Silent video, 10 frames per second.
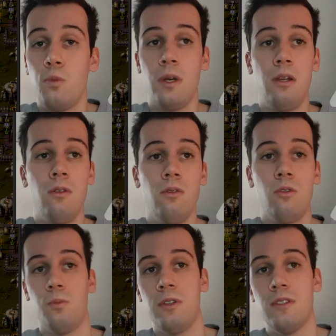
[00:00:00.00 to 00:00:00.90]

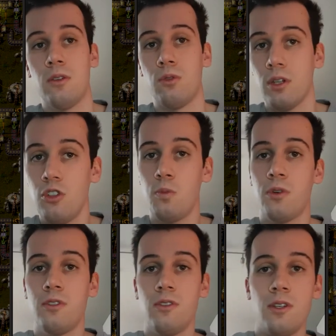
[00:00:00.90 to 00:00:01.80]
Rückmeldung, ob dieser nun richtig
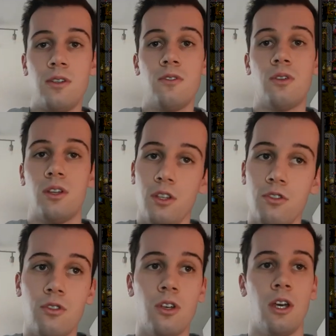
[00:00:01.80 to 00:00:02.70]
positioniert ist oder
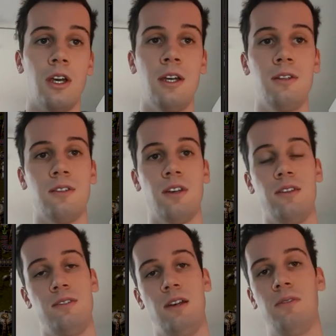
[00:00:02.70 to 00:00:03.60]
nicht. Das
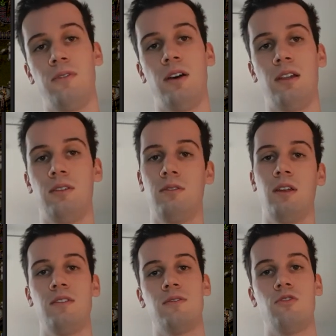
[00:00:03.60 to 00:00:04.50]
heißt, Sachverhalte
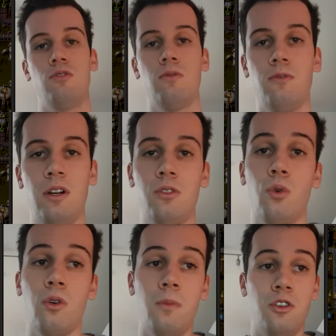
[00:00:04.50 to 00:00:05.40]
lassen sich in
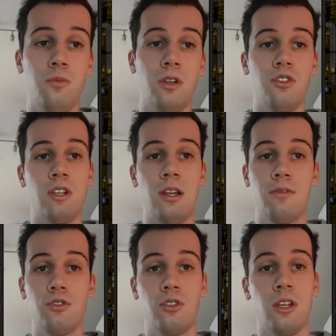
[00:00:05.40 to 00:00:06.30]
Faktoren manchmal
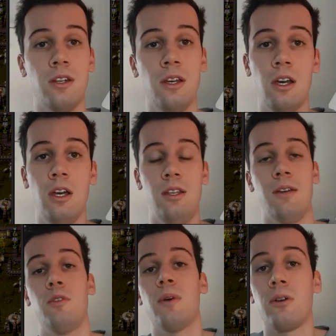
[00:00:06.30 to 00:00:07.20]
schneller verstehen,
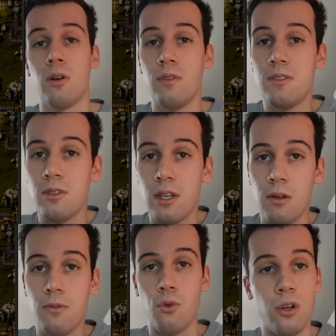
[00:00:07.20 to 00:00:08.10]
ja, wie bei
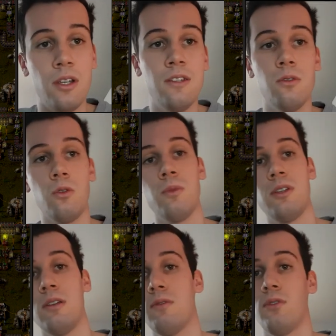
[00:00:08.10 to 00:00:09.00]
konventionellen Vorlesungen
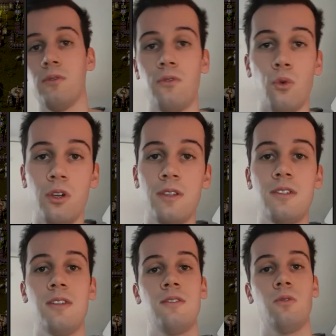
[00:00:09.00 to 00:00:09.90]
mit Hilfe von
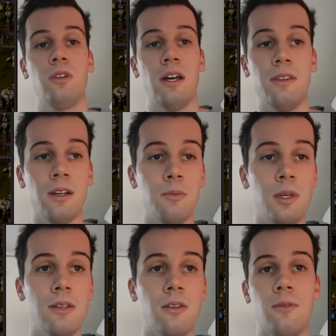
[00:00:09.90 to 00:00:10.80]
Foliensätzen oder anderen
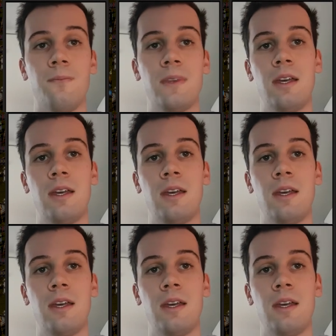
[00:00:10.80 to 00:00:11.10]
Medien.